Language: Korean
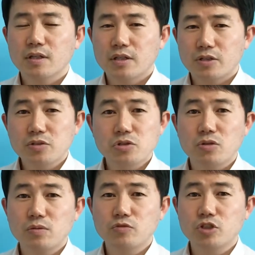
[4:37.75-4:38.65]

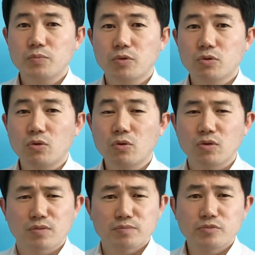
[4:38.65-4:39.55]
이것처럼 우리는
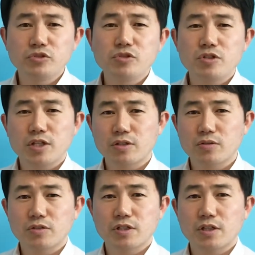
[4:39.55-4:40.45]
보통 묻는다는
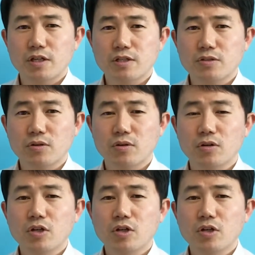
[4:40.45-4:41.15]
것에 대해서